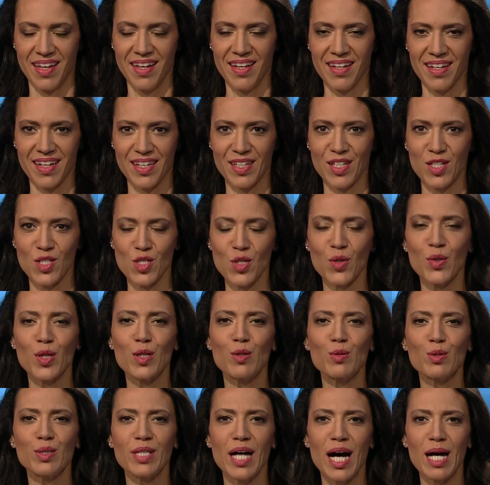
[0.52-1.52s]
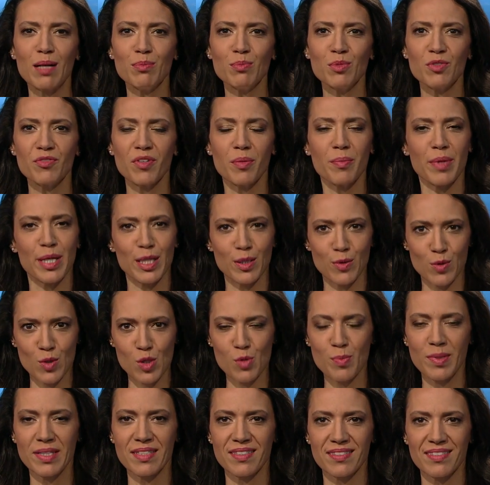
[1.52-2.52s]
Einen schönen guten Abend. Wir melden uns
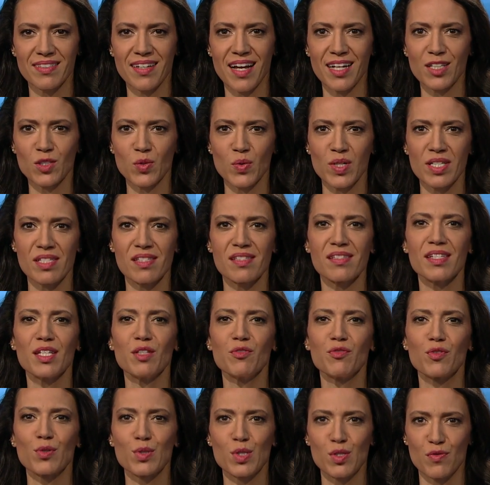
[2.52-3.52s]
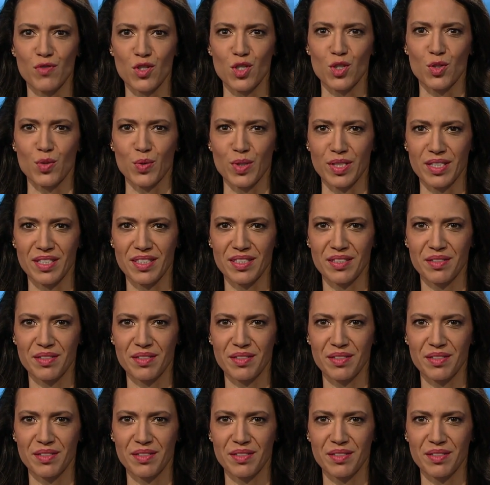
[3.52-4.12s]
mit den aktuellsten Infos zwischendurch.